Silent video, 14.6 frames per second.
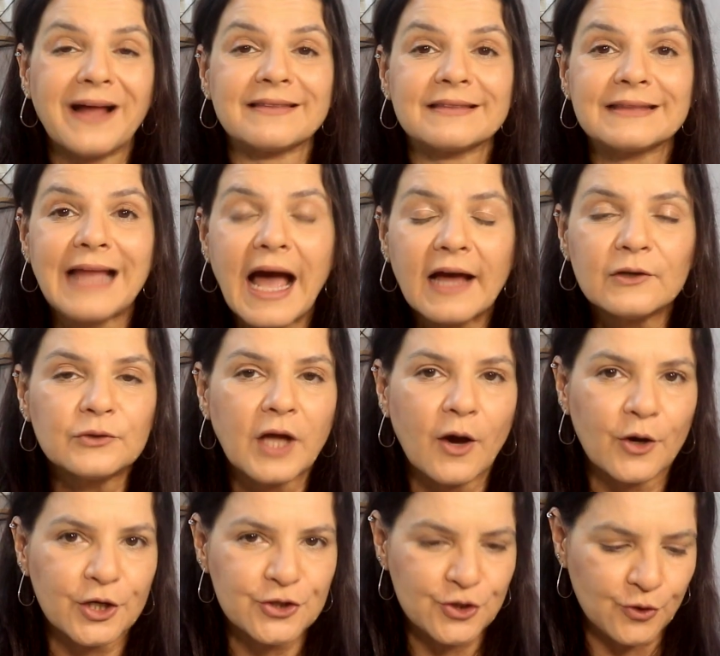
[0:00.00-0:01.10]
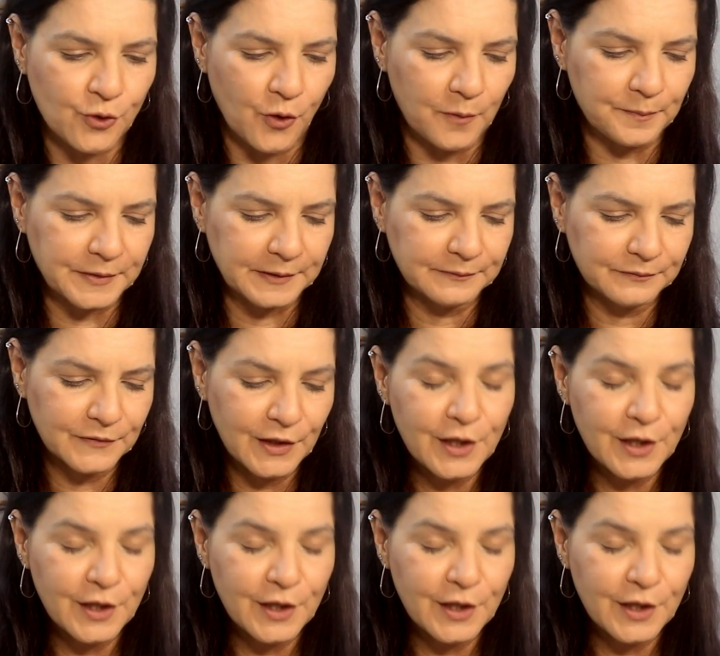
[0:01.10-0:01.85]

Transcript: atalho na hora de compra.